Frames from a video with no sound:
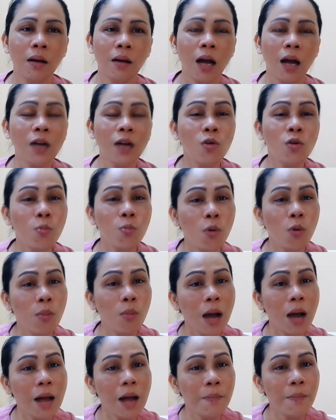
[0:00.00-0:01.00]
Ano po
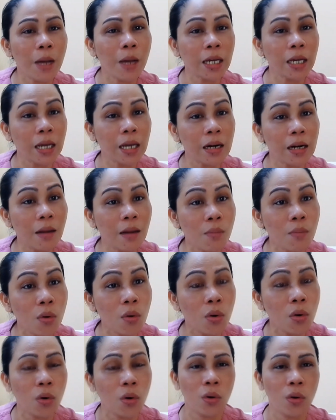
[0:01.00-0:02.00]
ba ang pakialam mo
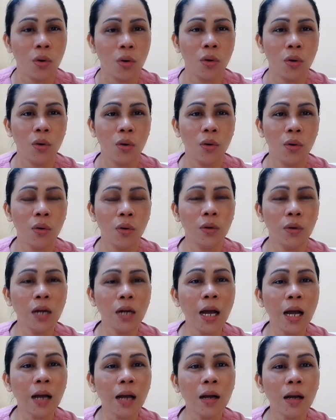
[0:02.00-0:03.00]

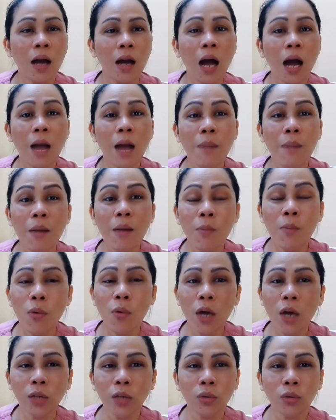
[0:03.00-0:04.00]
na habang
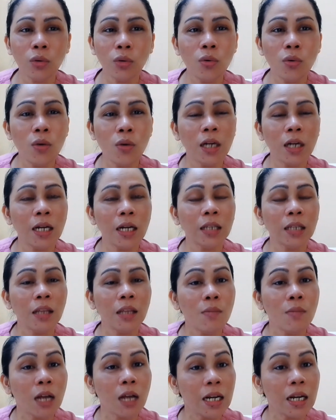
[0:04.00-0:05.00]
buhay tutulungan ng
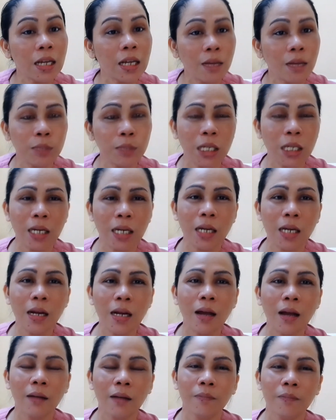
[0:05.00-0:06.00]
Team Kalingap si
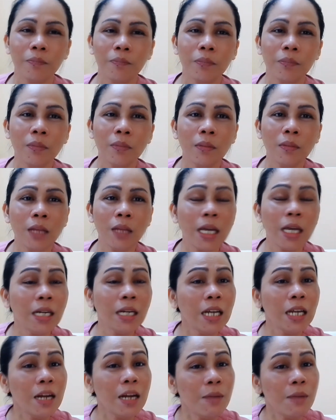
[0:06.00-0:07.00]
Rina? Na
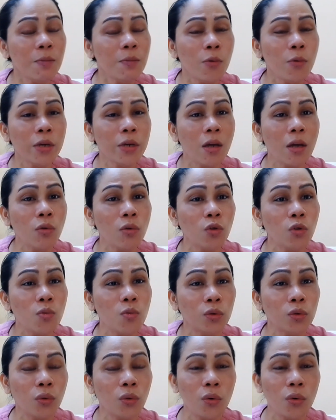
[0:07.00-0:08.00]
hindi naman po ikaw
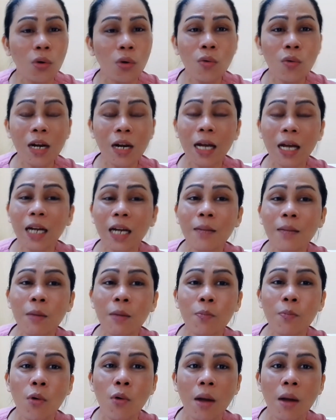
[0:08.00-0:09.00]
tumutulong, wala ka naman
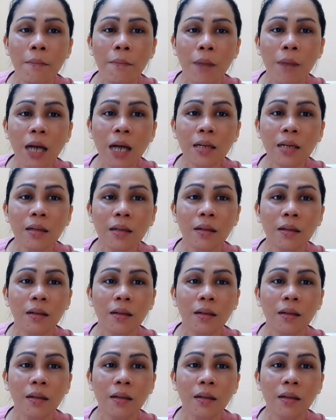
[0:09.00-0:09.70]
pong ambag.